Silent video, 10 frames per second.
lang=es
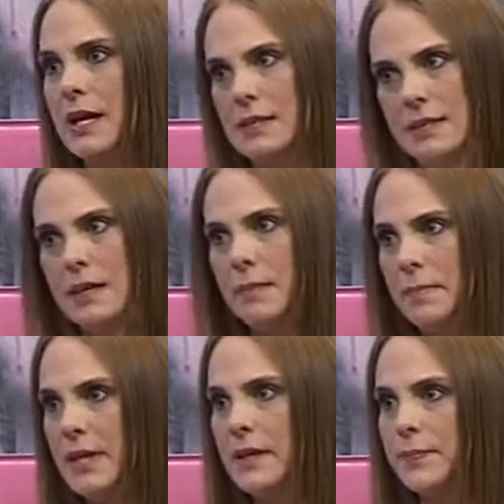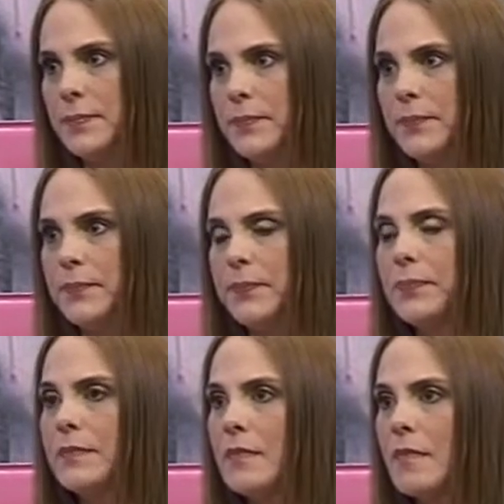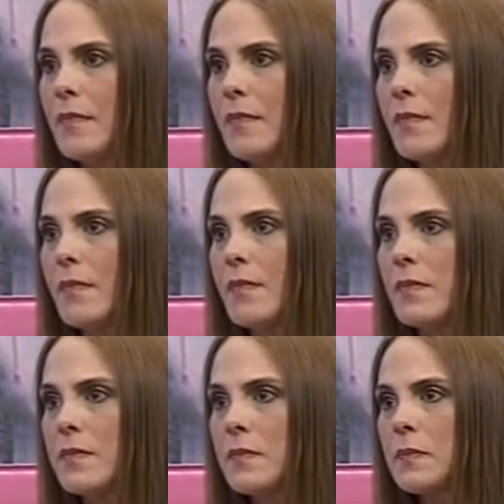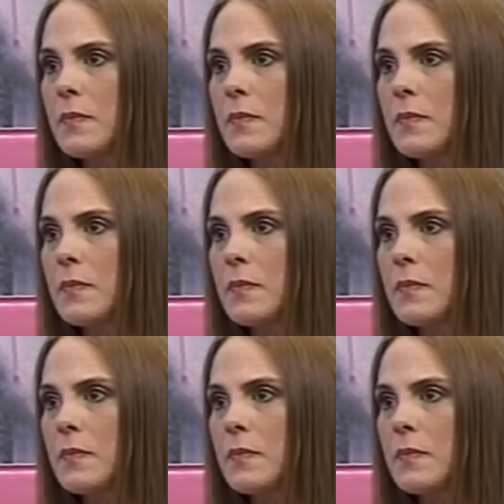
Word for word: cáncer de piel. O sea, una persona